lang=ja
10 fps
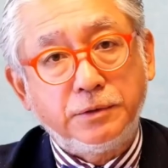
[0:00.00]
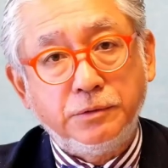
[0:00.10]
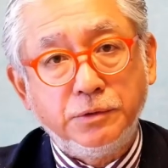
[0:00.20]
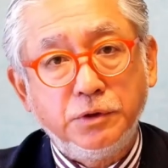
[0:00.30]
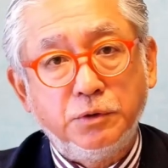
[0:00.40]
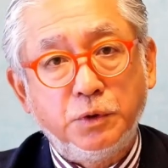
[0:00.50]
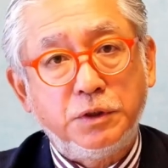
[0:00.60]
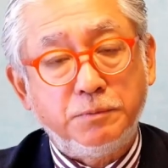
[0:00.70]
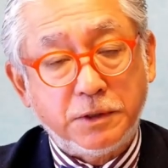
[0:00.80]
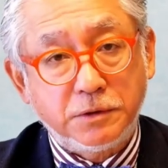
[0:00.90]
いうふうに思っ
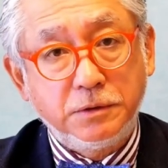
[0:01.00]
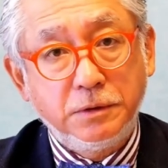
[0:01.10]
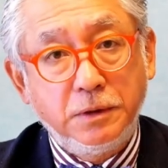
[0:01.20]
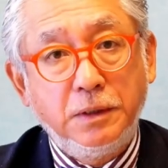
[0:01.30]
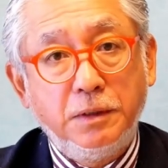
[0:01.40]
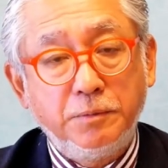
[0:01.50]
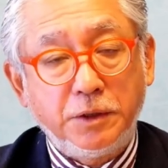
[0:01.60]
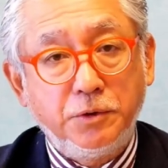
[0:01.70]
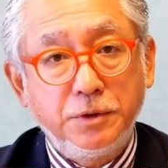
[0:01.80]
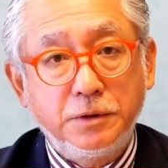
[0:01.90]
ています。まあ、
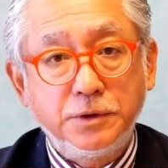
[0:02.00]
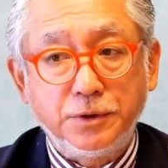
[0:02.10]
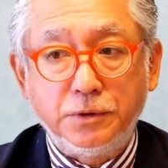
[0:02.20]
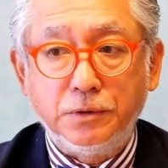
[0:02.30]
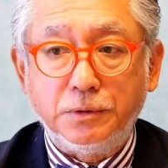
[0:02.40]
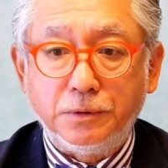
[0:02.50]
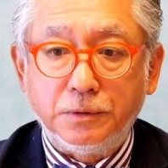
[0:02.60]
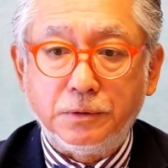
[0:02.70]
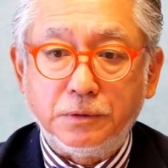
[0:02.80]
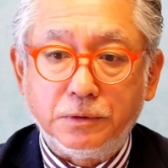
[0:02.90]
いろんなそ
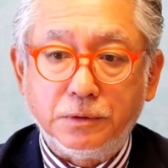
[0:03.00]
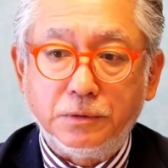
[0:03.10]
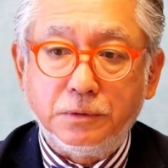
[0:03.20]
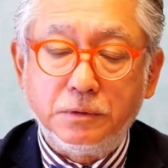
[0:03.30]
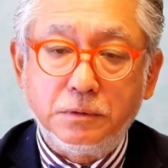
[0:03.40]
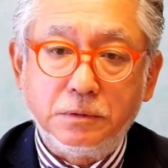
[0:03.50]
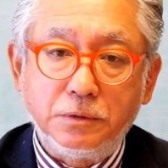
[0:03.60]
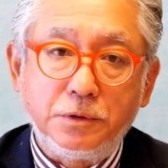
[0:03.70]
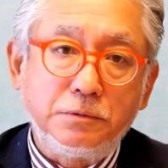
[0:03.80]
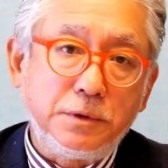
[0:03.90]
の
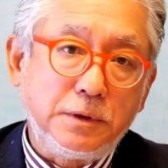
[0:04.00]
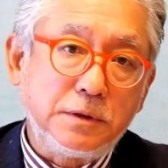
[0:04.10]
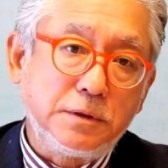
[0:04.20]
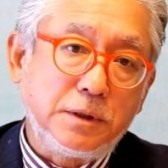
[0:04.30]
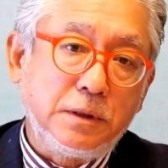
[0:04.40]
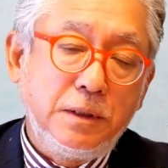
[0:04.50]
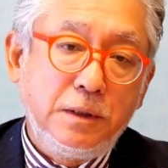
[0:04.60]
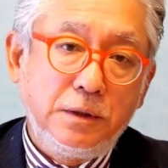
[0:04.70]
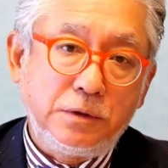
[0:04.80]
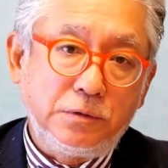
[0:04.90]
努力でですね
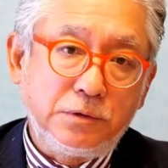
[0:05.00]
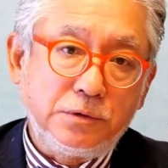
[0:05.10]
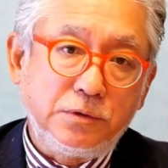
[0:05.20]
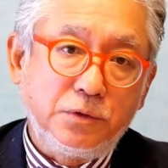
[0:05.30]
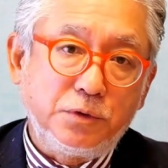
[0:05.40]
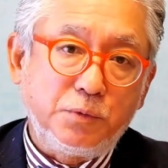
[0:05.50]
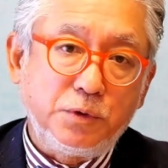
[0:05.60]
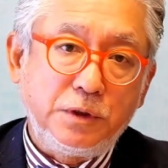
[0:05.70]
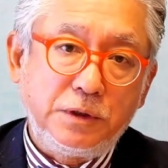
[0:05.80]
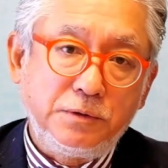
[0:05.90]
低くすること
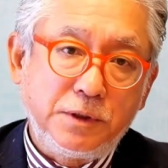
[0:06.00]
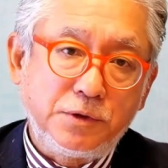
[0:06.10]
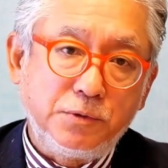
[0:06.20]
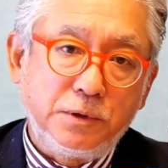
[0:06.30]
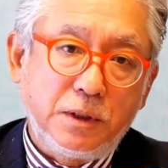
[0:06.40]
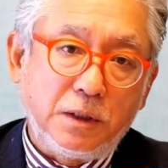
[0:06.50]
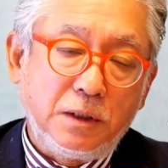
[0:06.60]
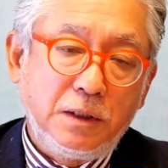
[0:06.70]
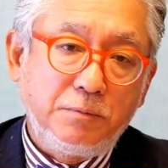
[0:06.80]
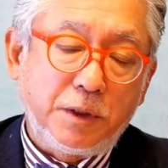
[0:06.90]
もできるでしょう
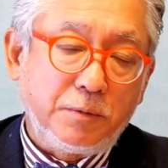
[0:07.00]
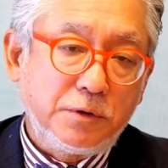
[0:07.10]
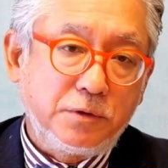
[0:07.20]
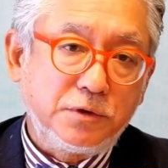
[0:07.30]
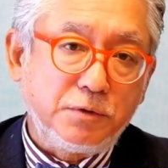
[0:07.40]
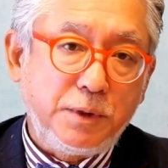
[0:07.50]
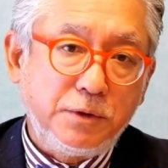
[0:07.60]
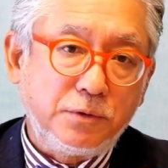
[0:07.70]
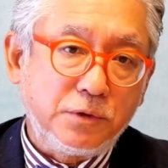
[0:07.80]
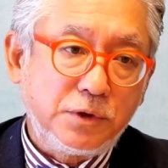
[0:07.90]
が、まあ、一つの目
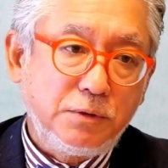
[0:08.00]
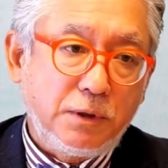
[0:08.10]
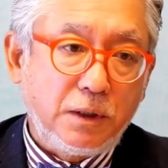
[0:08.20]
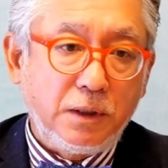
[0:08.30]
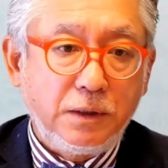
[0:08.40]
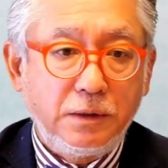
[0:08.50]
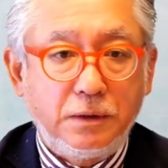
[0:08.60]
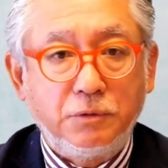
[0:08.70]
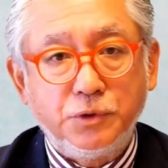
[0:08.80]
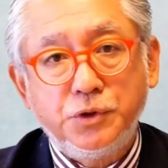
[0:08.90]
処としては
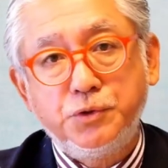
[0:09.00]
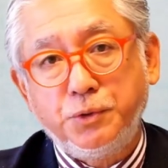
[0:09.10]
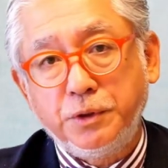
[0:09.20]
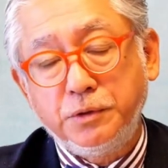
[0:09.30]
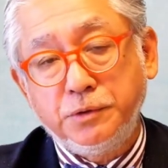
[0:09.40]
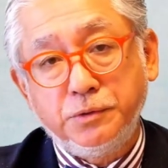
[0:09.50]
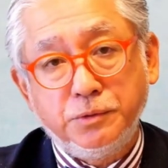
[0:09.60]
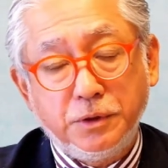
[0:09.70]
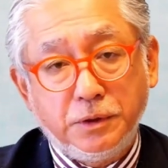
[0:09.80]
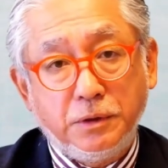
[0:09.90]
約1兆円というふ
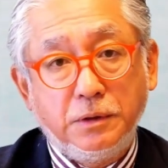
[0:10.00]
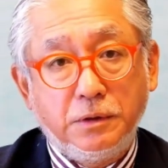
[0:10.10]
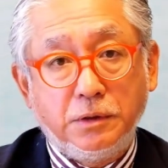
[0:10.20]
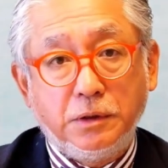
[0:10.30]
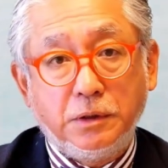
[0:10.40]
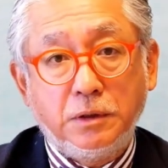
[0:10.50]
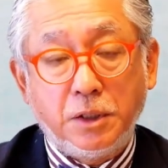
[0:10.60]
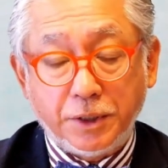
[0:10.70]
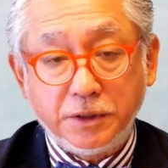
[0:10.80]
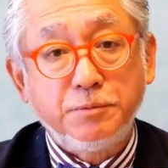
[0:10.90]
うに
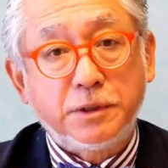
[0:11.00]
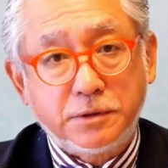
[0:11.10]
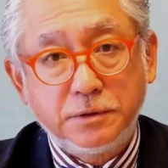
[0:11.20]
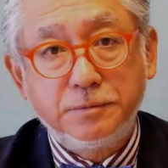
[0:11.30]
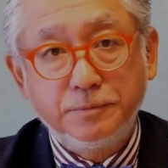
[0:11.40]
考えています。